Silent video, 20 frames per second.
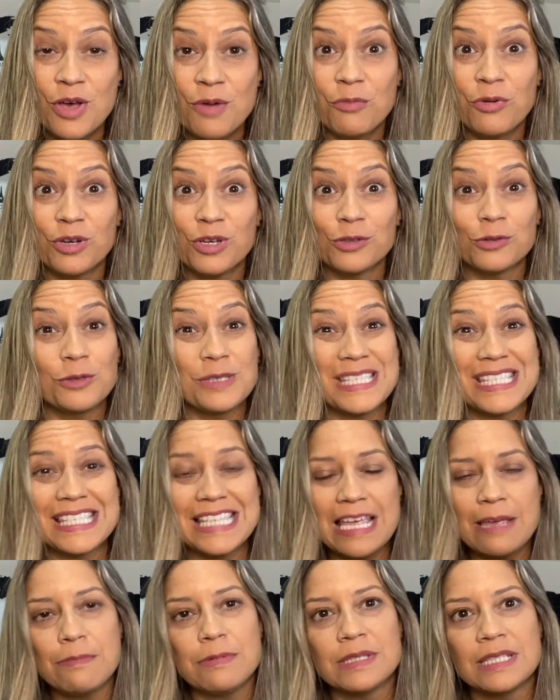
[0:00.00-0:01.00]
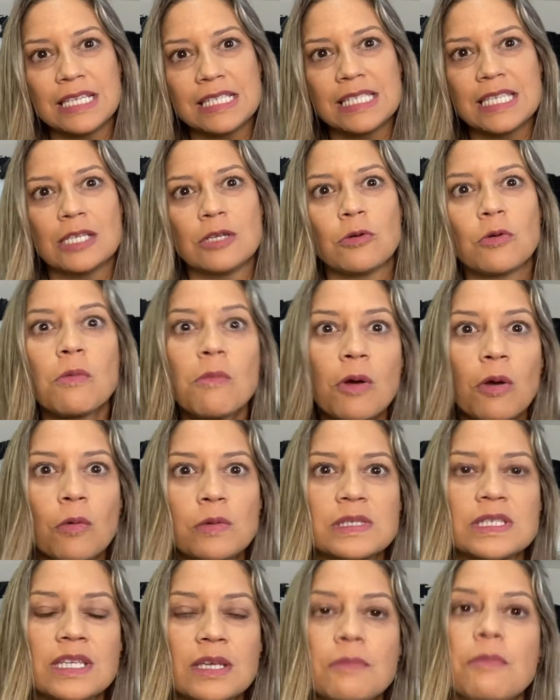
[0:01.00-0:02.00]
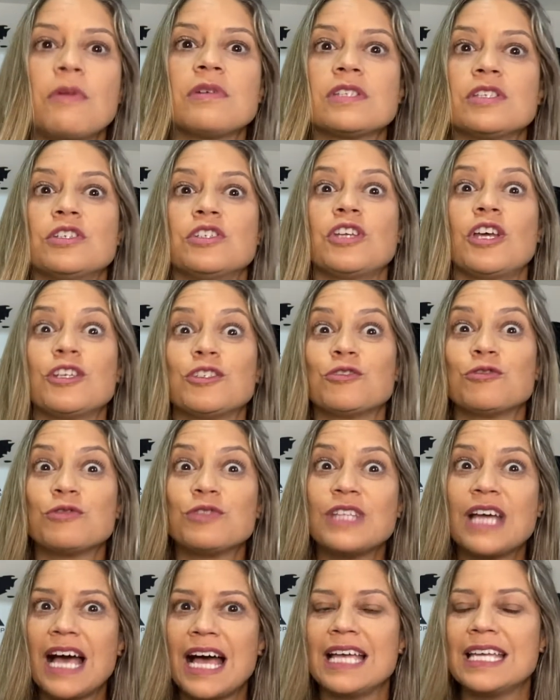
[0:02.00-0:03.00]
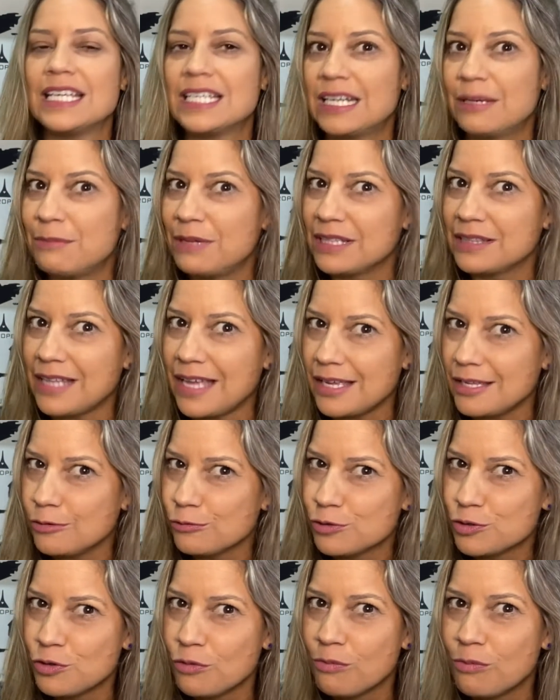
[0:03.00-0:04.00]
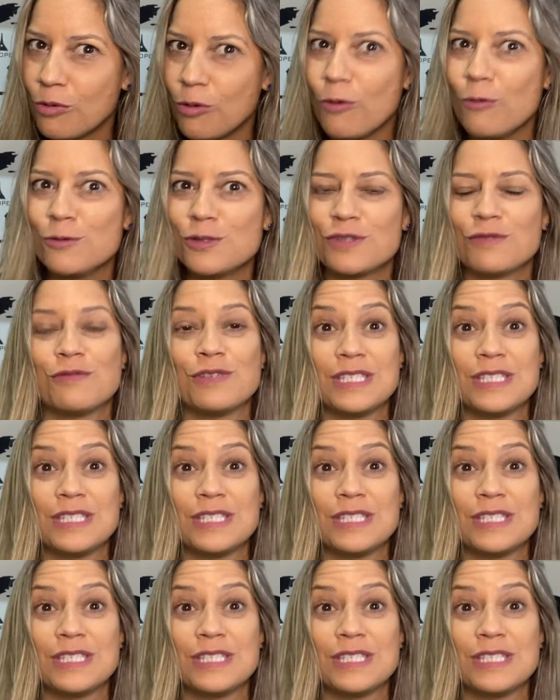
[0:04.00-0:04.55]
porque eu tô sempre trazendo alguma coisa que possa te ajudar a incrementar aí o seu bolso,